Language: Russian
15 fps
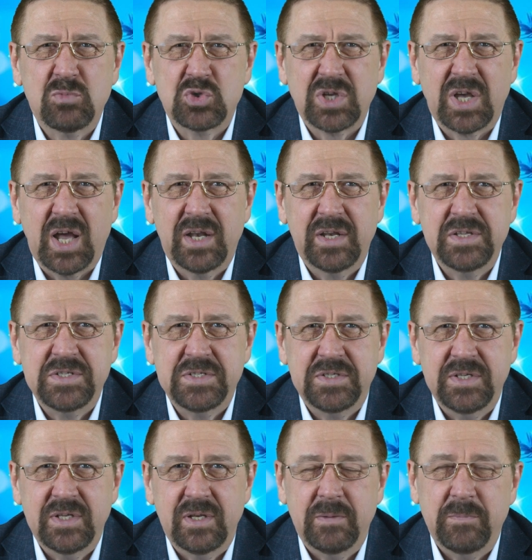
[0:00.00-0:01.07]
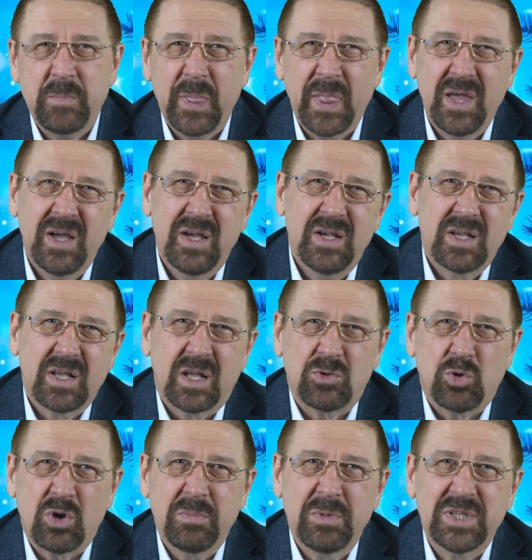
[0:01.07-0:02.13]
музыкальный стиль
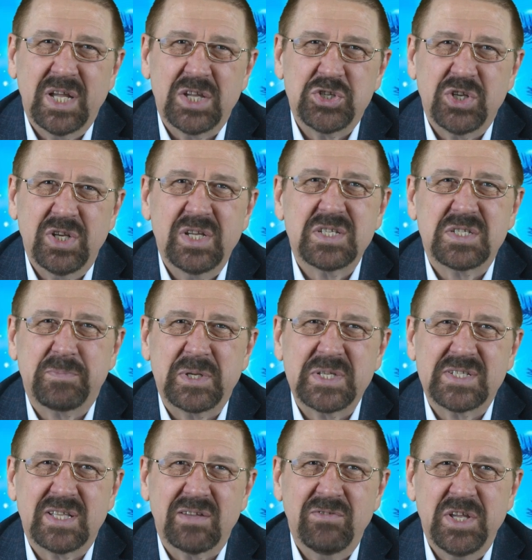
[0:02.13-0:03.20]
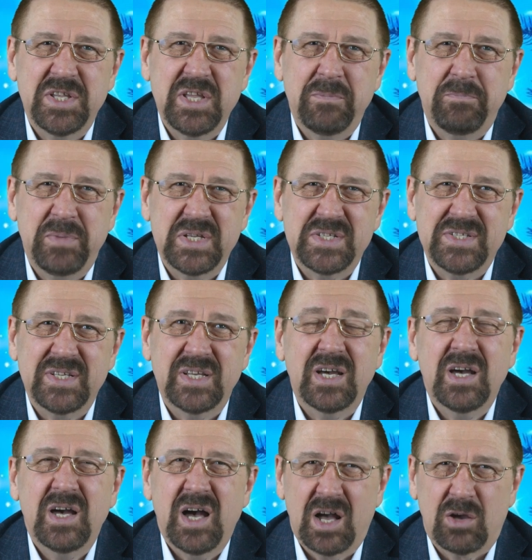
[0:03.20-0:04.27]
которую мы начали с представления песни
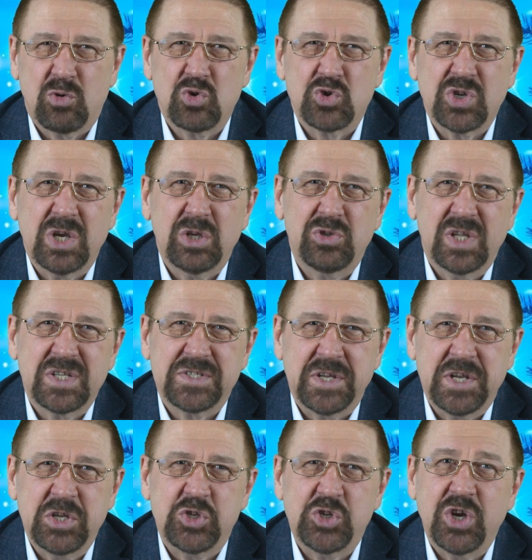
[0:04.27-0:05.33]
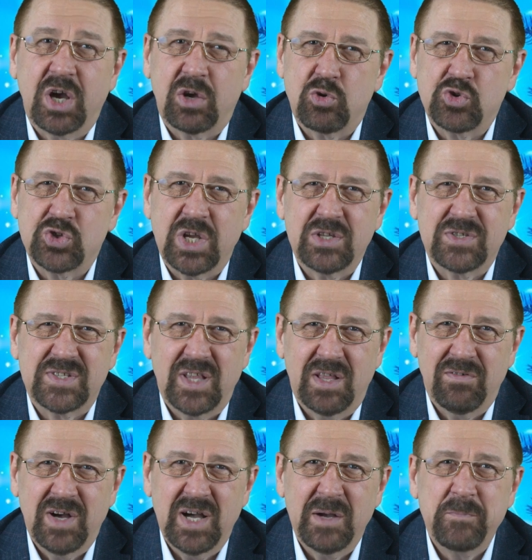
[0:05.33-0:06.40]
«Окружают нас речи, окружают
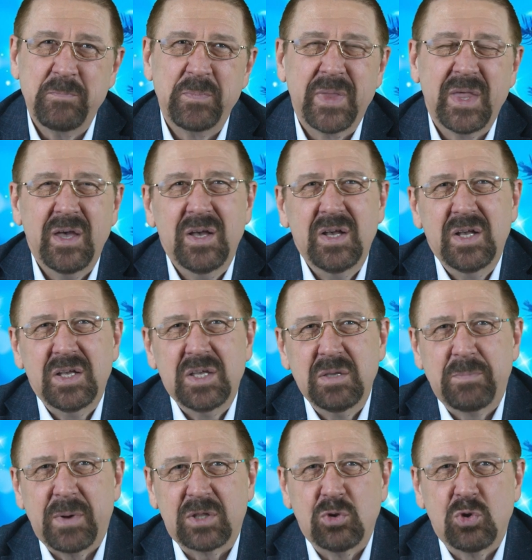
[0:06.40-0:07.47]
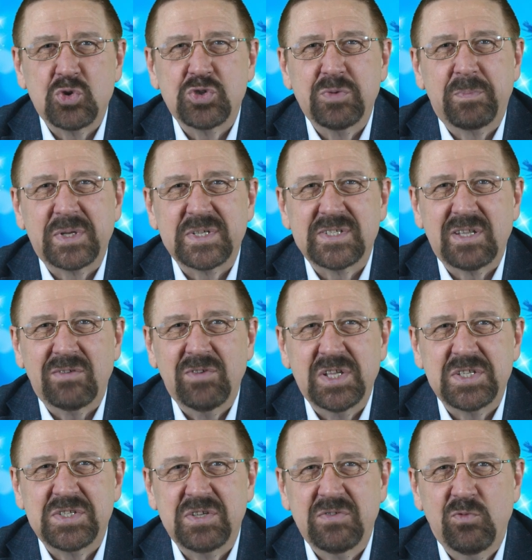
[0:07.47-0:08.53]
слова», и продолжим
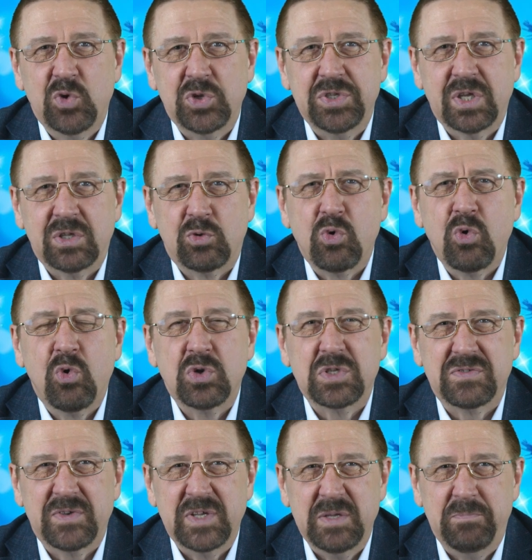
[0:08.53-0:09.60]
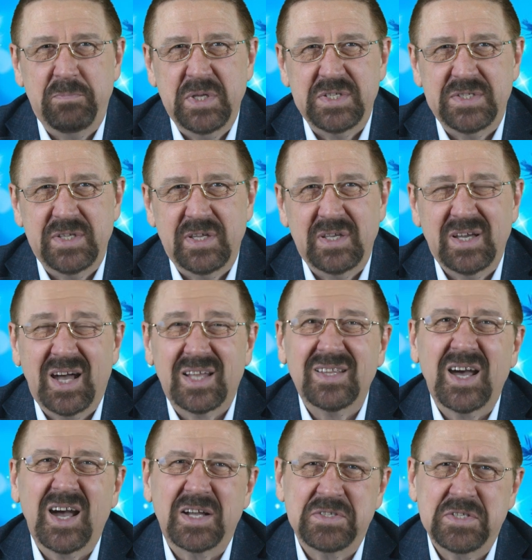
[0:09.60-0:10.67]
представлять сегодня другой своей песней
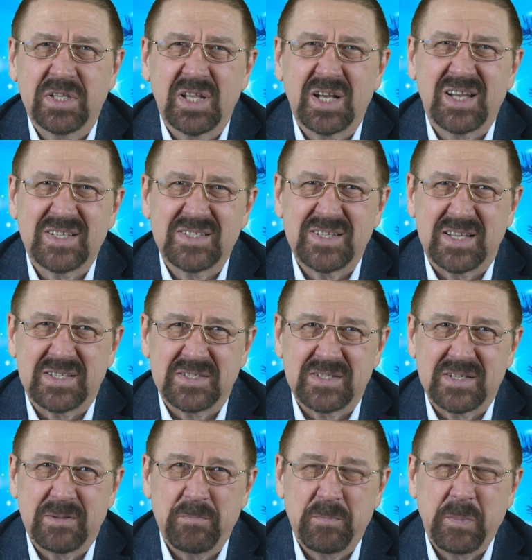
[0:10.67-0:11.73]
«Она хотела казаться».